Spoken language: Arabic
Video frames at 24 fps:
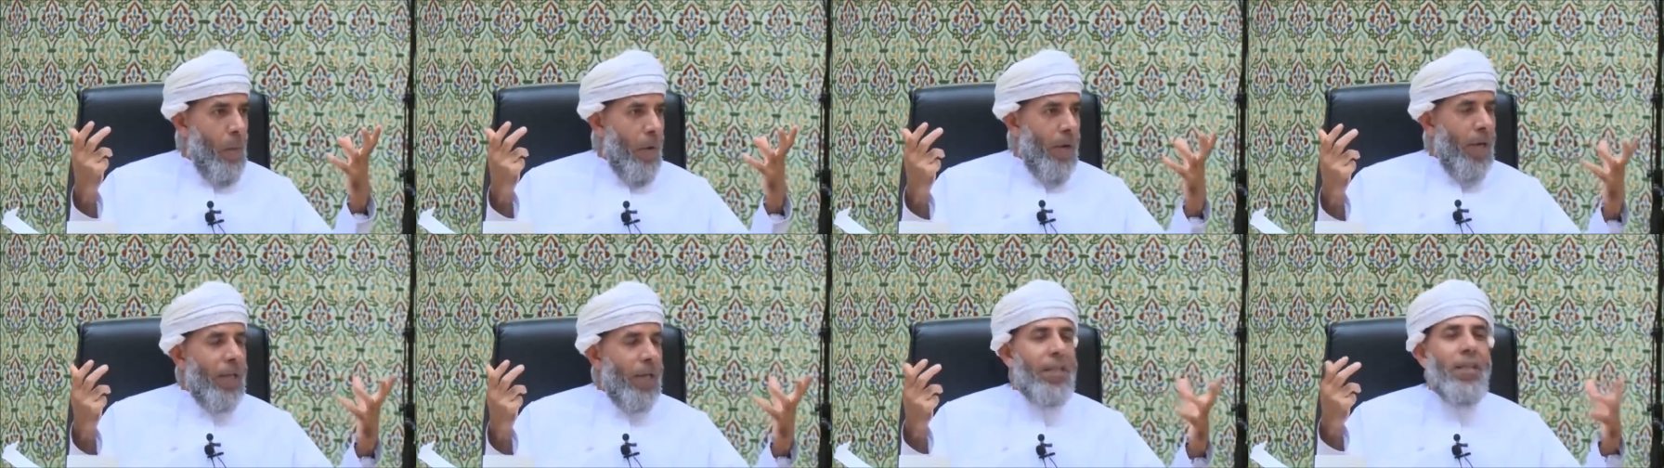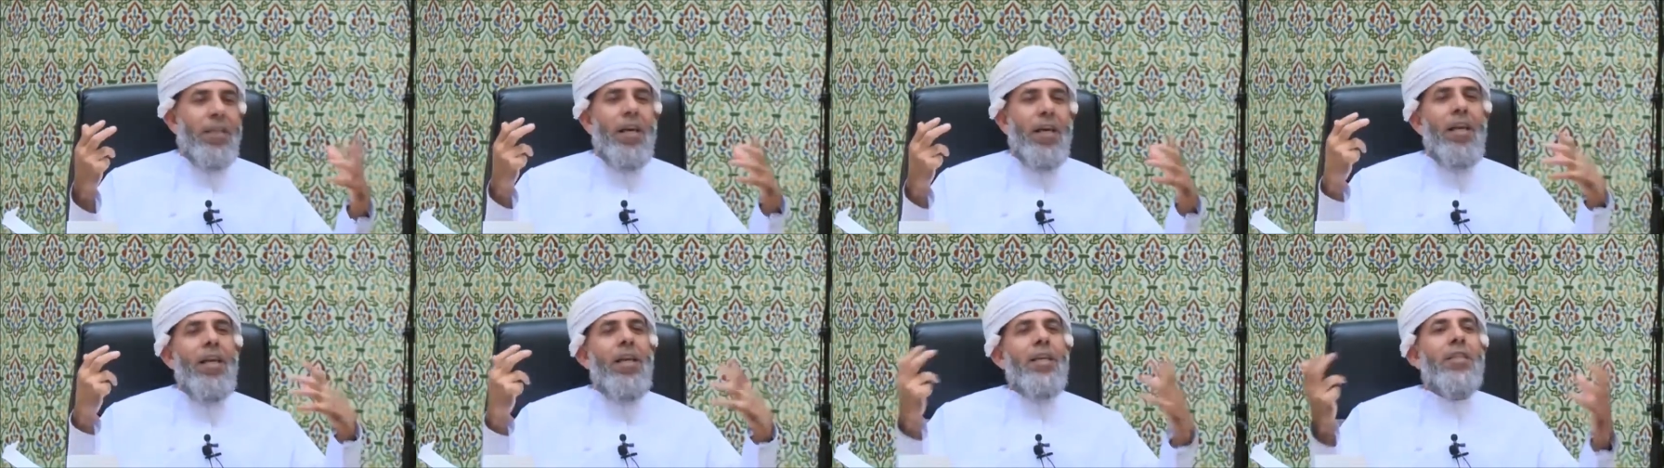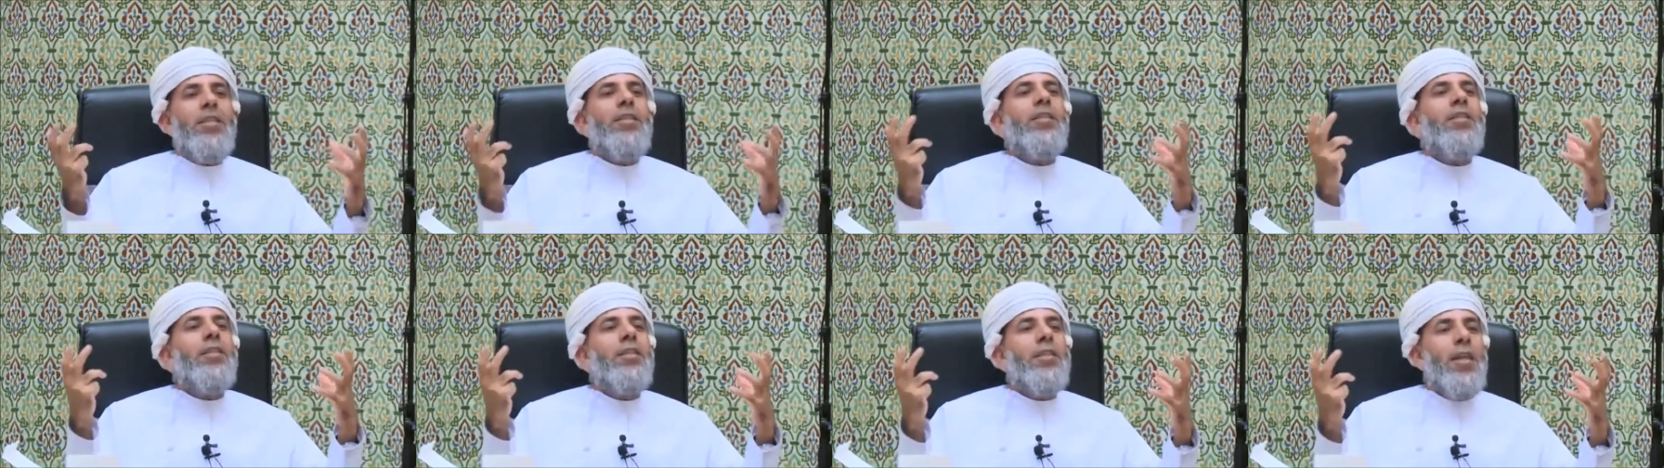لكن يا
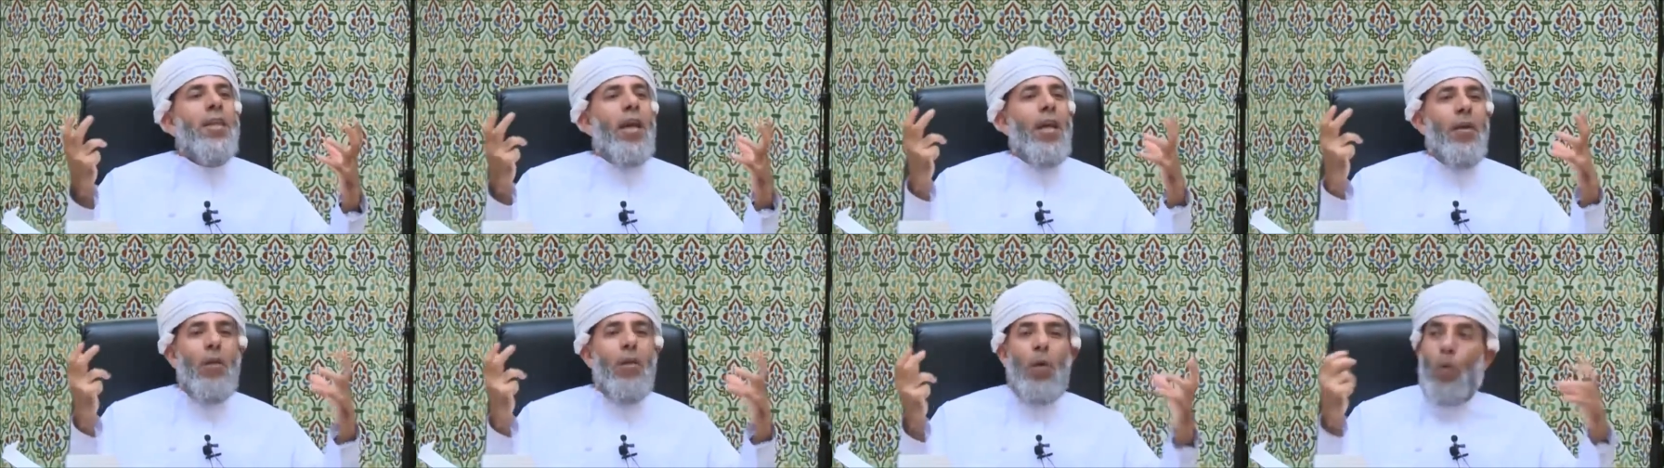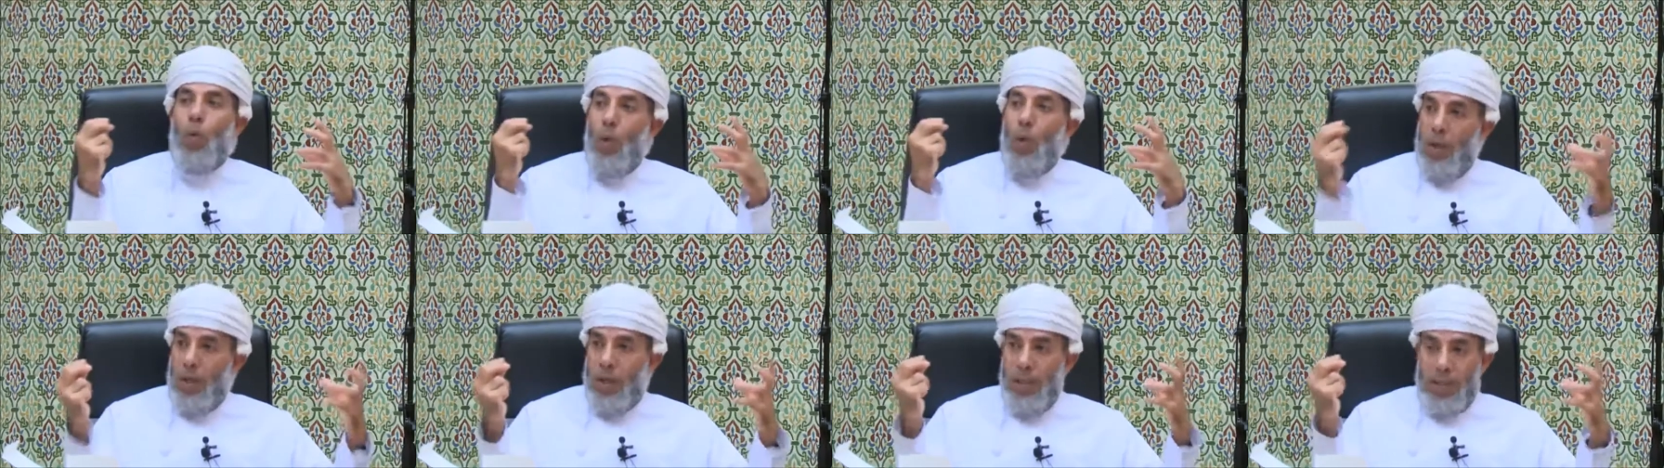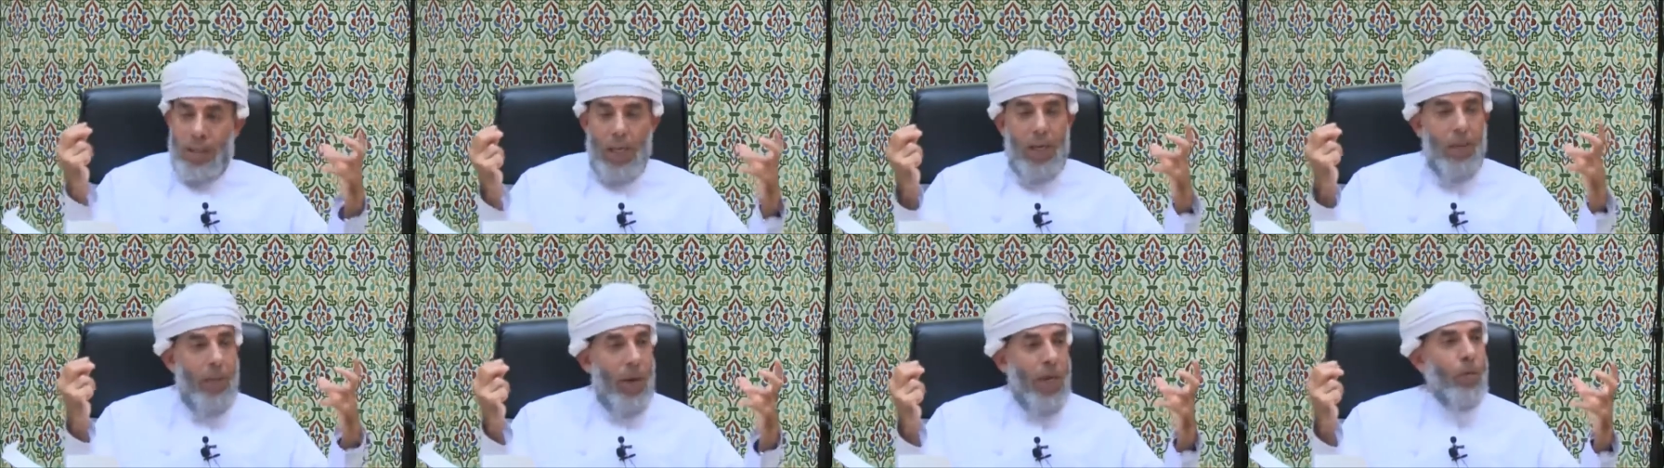ليت كان واقولها
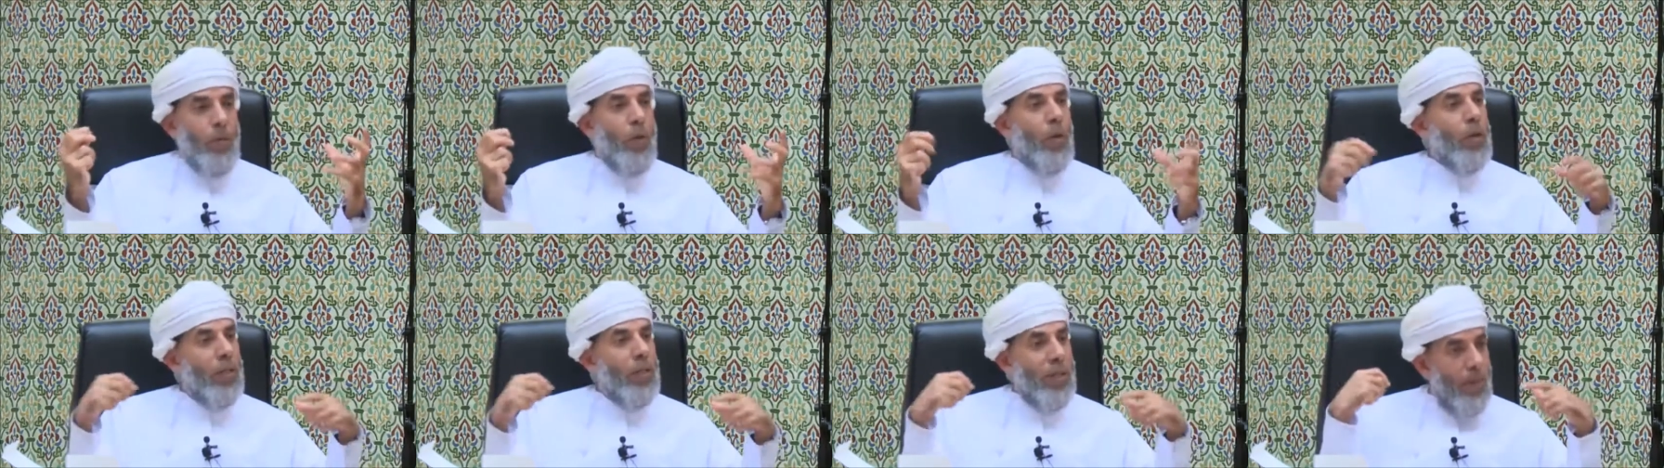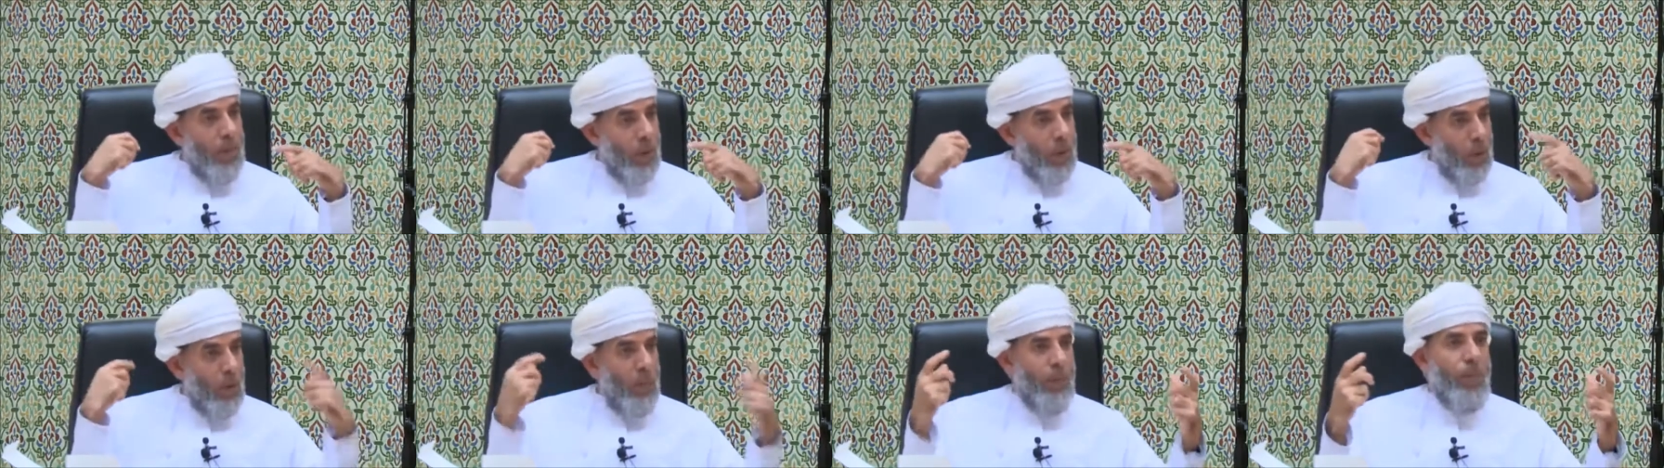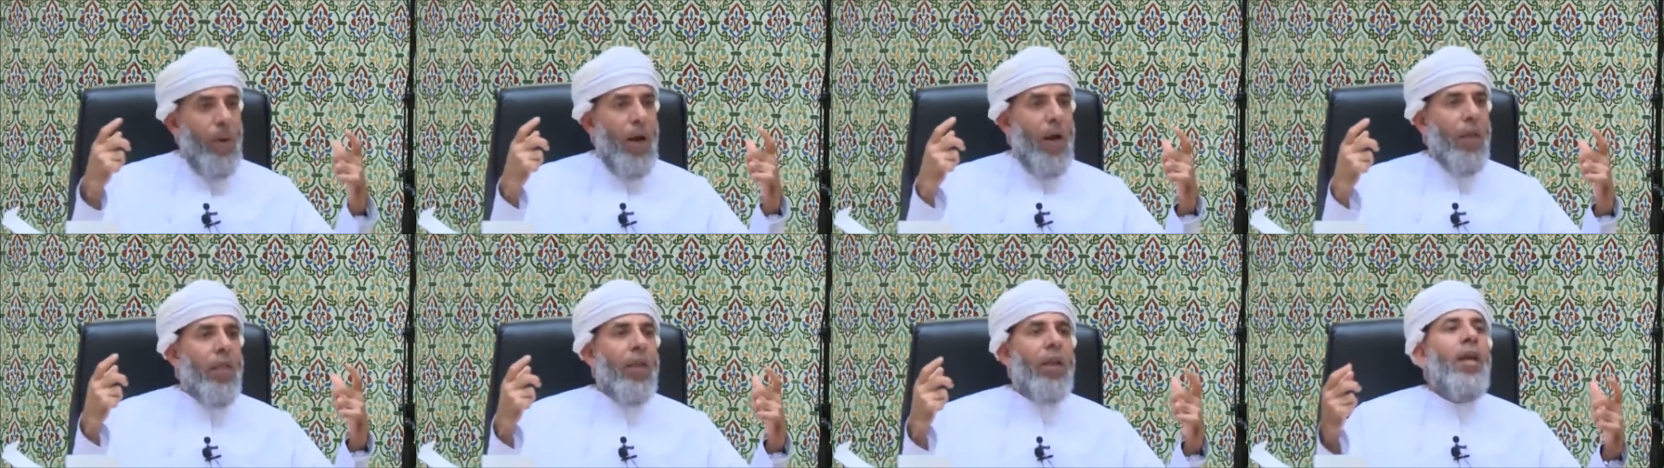قلت له بعد وقلت له بقول
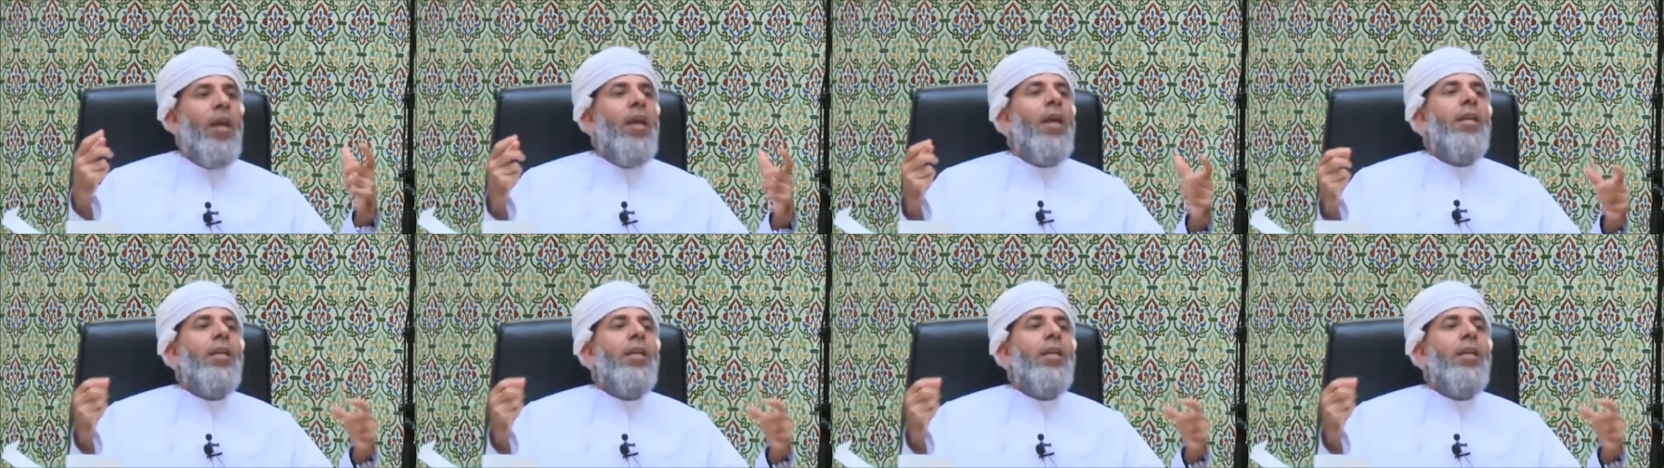بحضر